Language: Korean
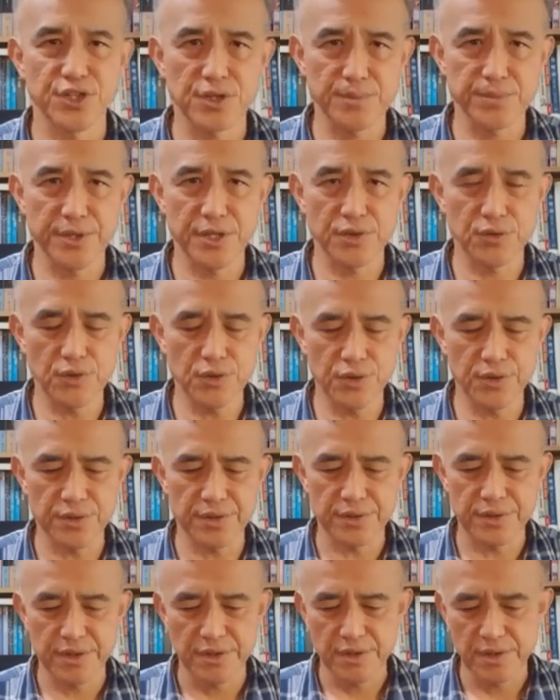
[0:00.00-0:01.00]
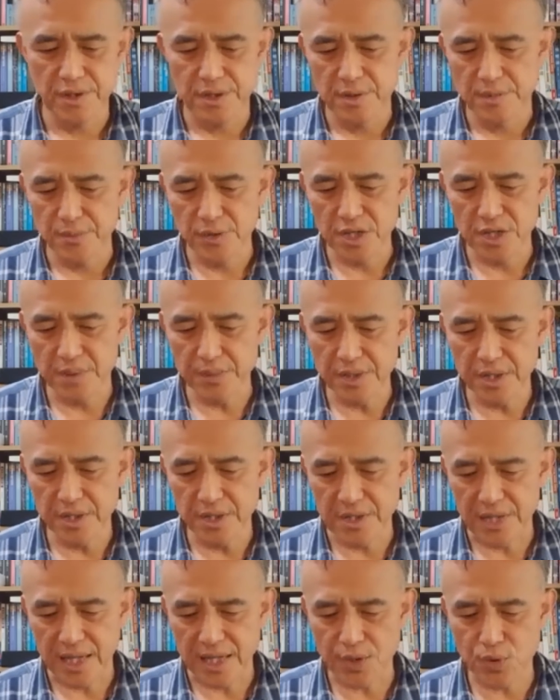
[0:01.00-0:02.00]
지금 미국은 뭐 이미
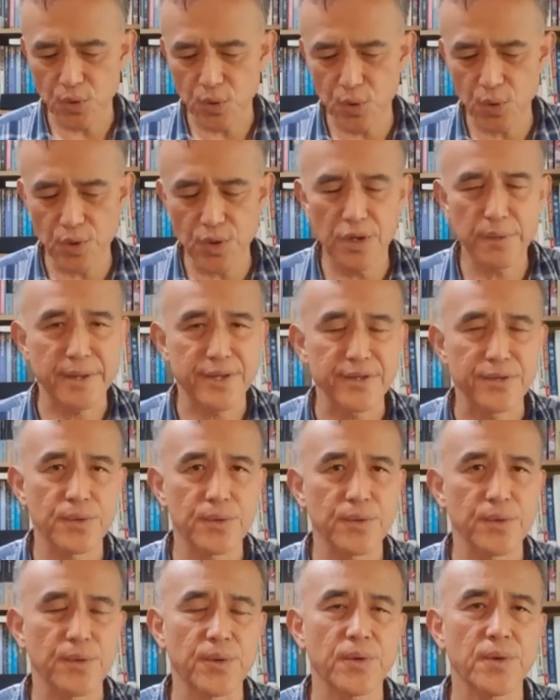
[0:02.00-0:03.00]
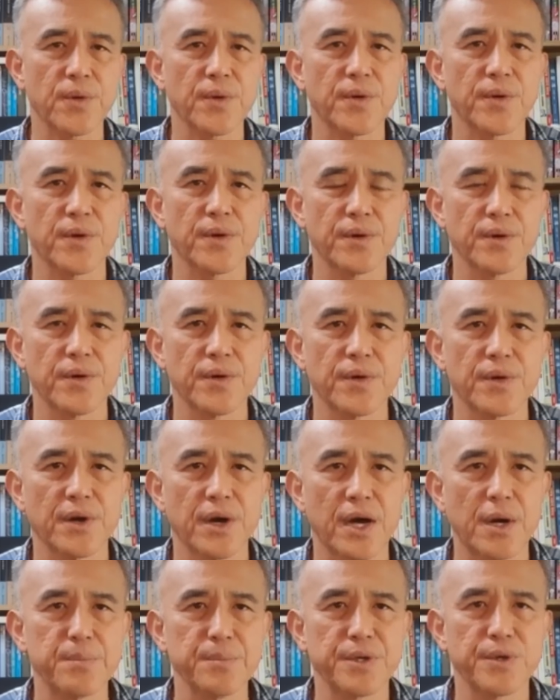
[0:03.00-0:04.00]
나토를 만들고
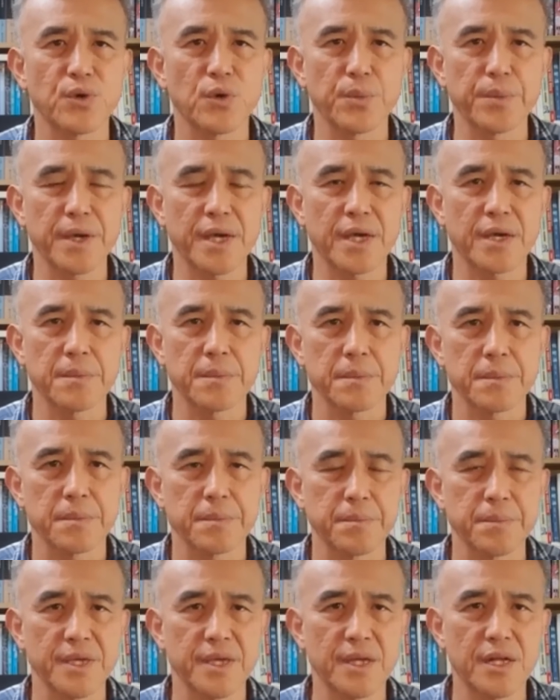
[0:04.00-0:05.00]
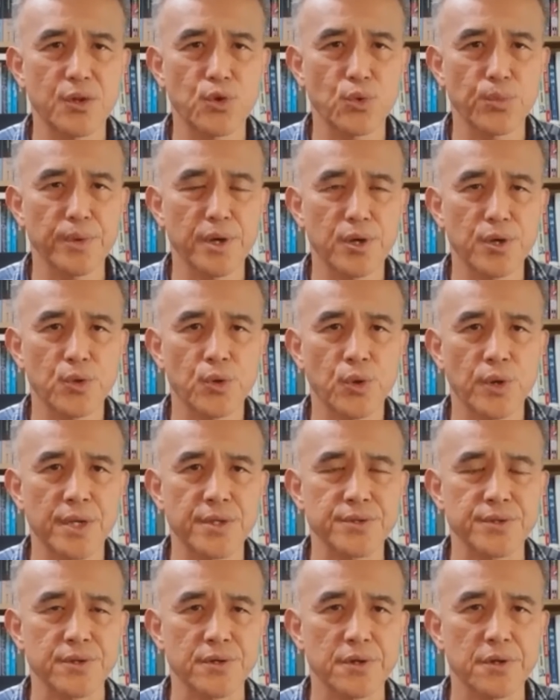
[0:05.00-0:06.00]
한미동맹, 미일동맹을
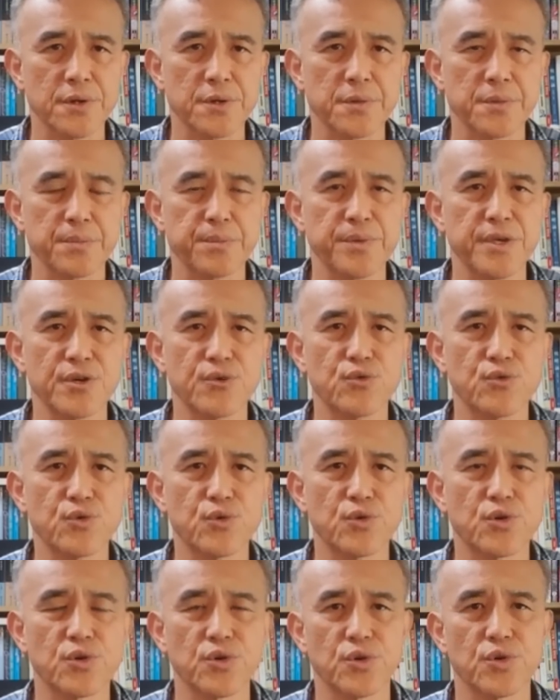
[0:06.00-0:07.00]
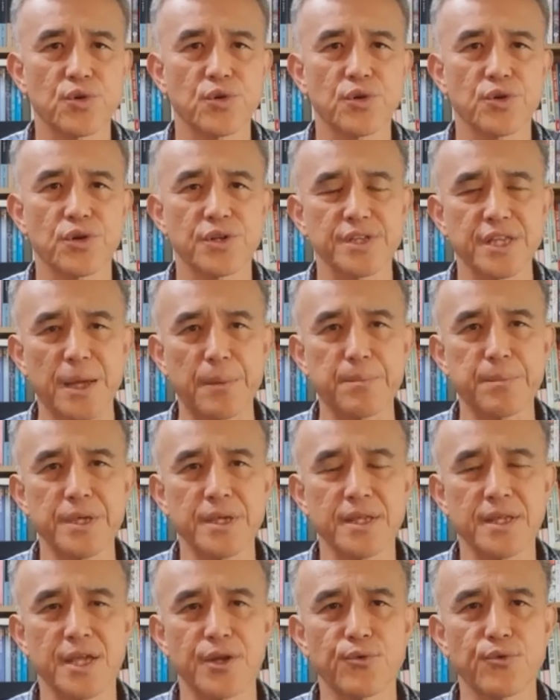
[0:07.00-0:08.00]
통해서 미국,
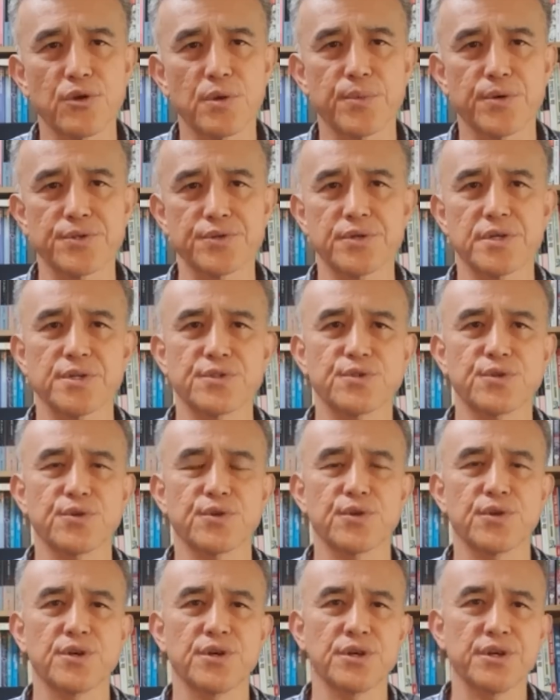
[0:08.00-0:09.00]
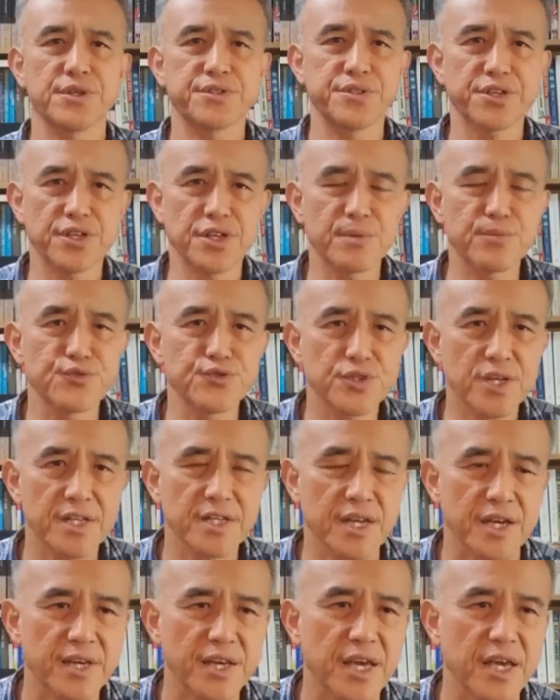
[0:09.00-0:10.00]
남미 대륙을 벗어나서 세계 문제에
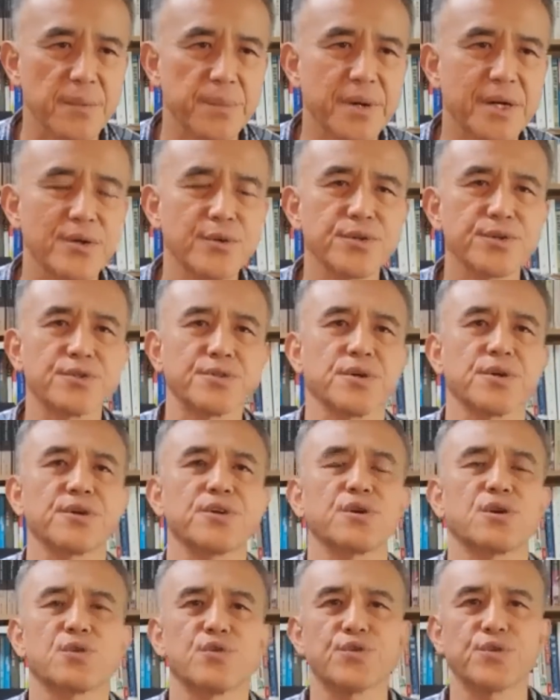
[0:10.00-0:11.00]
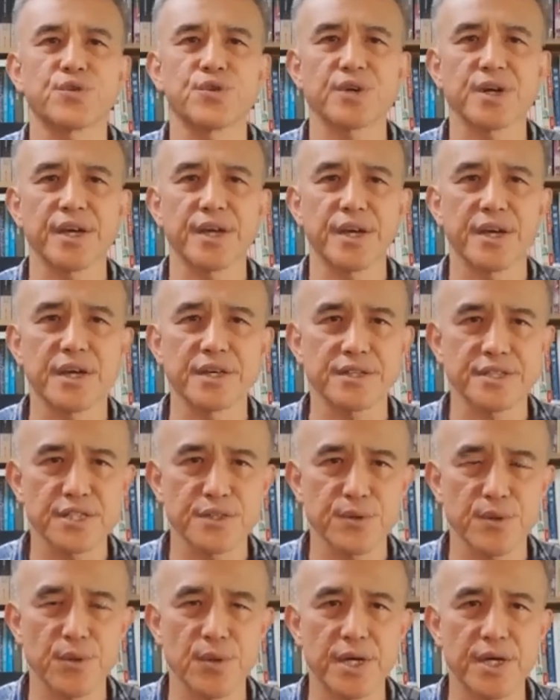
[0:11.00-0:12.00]
다 개입하고 있죠. 그리고 우크라이나
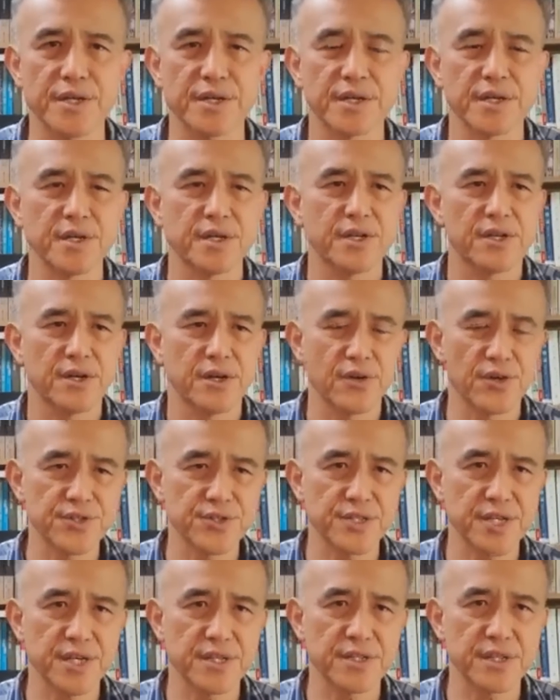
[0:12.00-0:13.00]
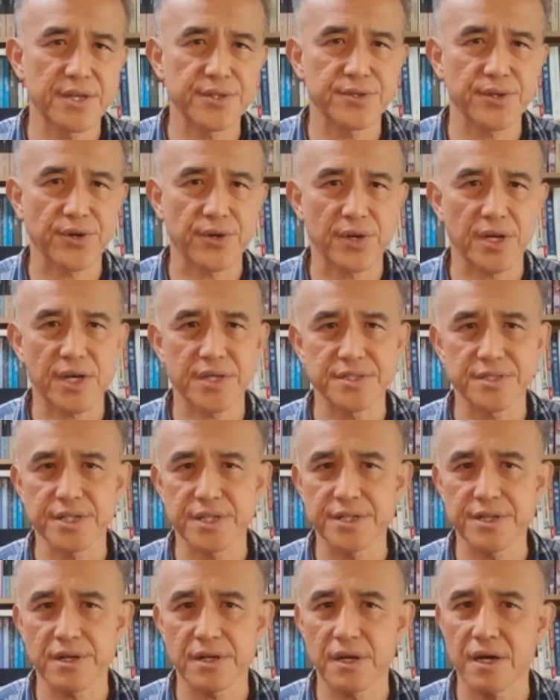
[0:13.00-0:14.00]
침공한 러시아에 대해서 여러 가지
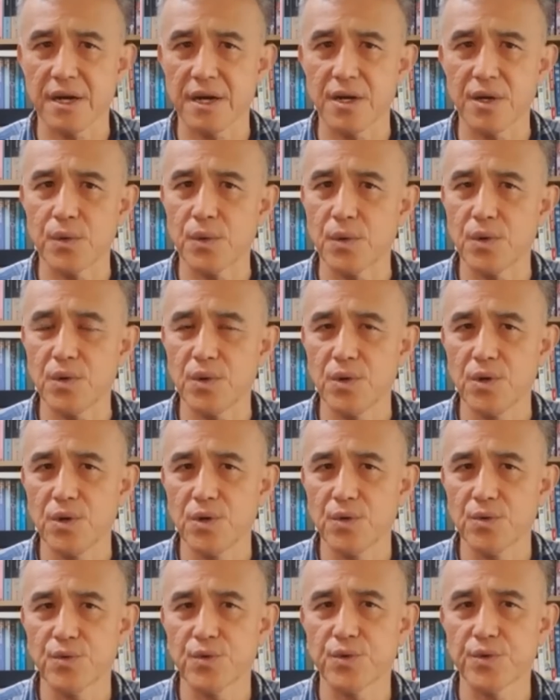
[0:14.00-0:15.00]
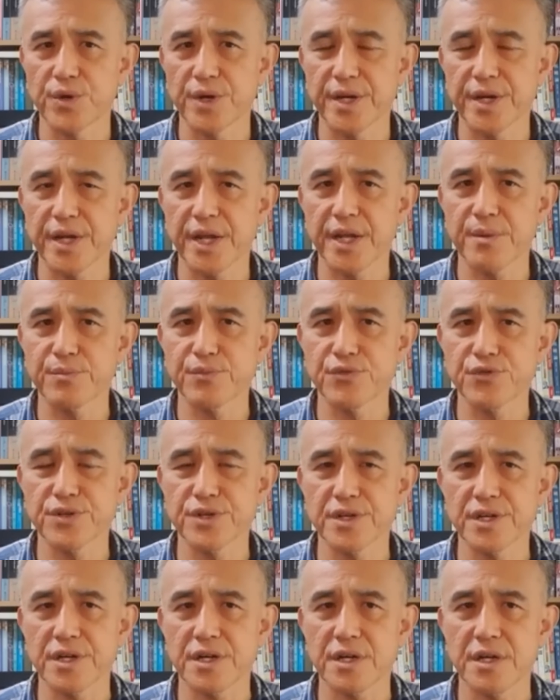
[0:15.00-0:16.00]
제재를 가하고 우크라이나의
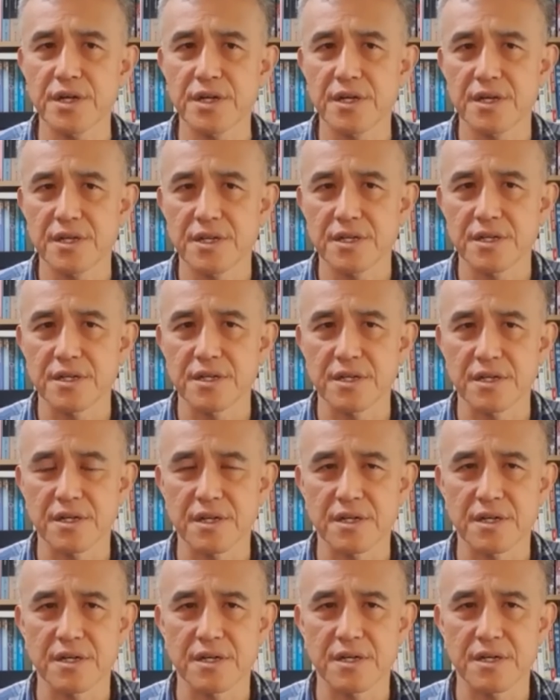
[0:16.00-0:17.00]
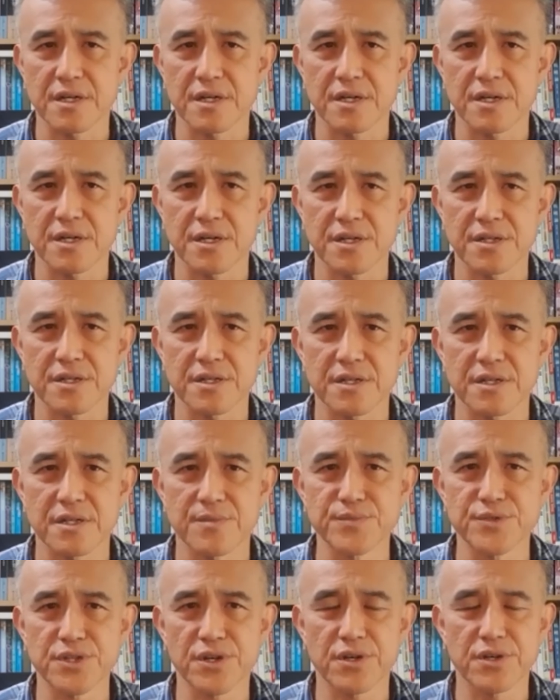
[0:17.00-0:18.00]
무기나 어,
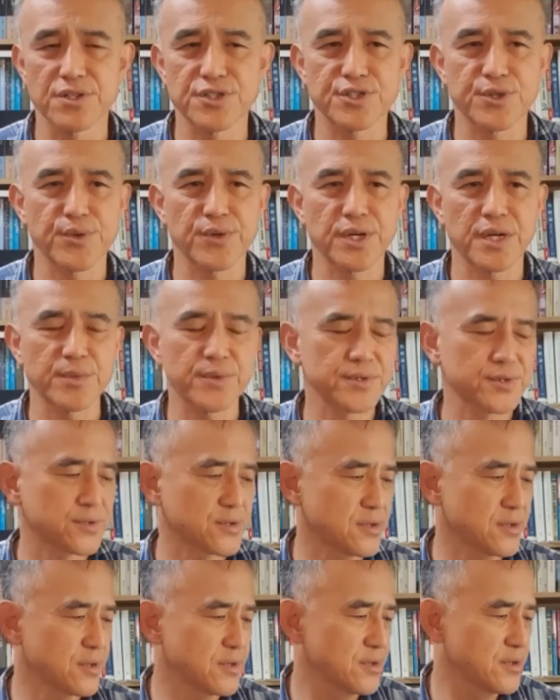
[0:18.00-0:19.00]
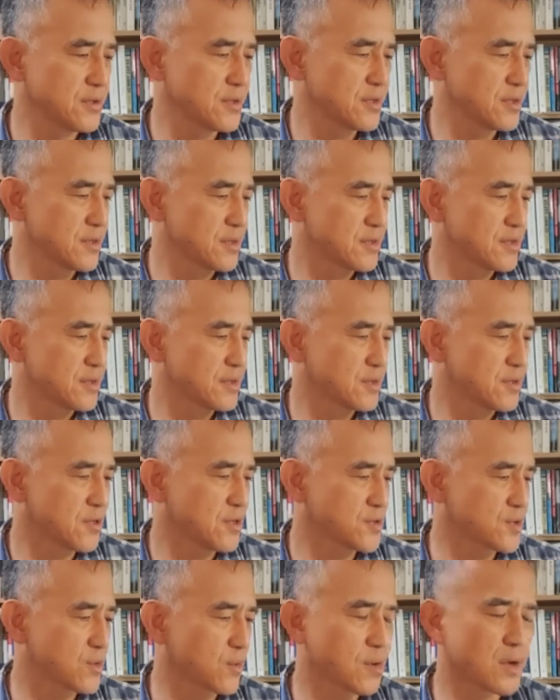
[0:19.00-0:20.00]
금전을 지원하면서
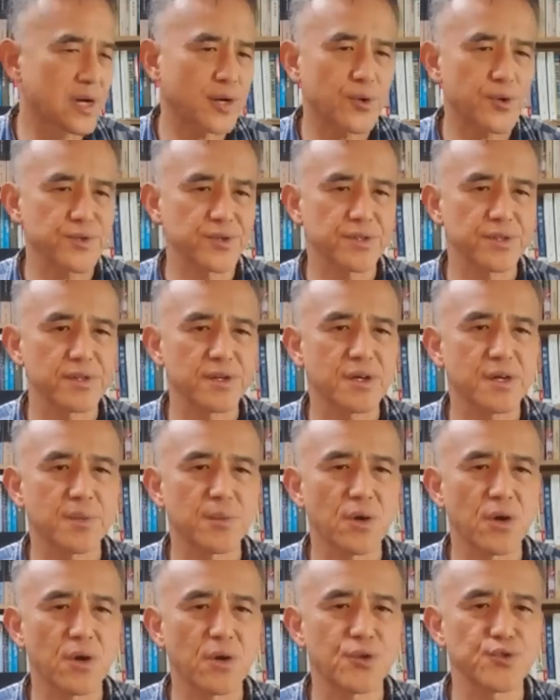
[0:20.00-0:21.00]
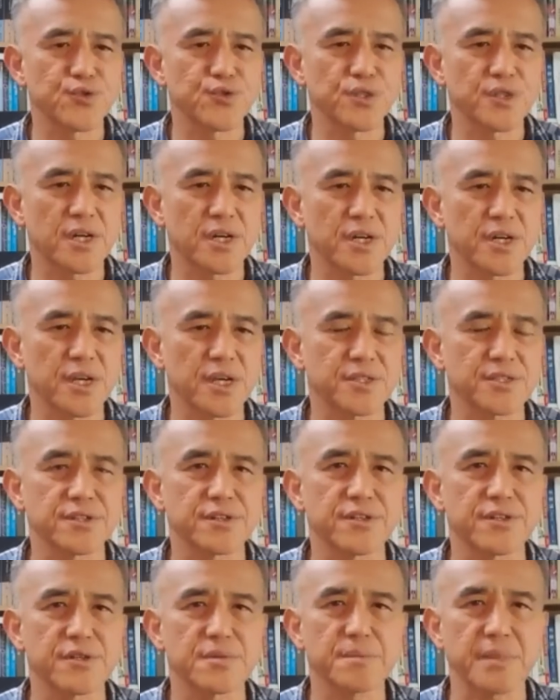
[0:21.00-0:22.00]
컨트롤하고 있으니까 멀로주의가
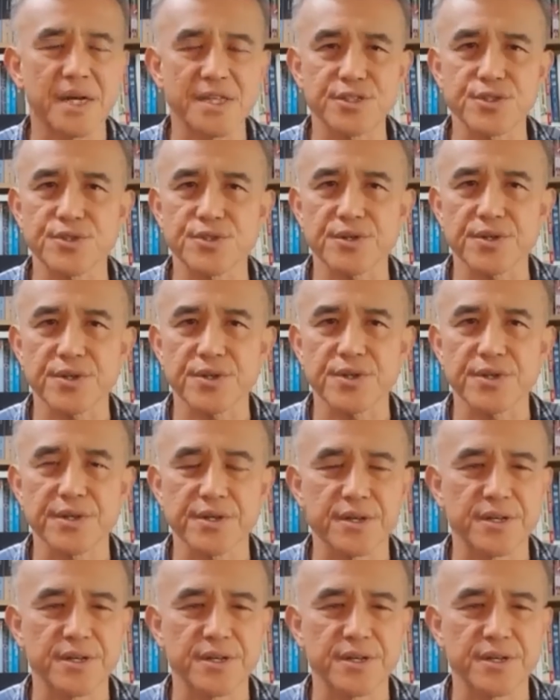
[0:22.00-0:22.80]
깨진 거는 맞죠.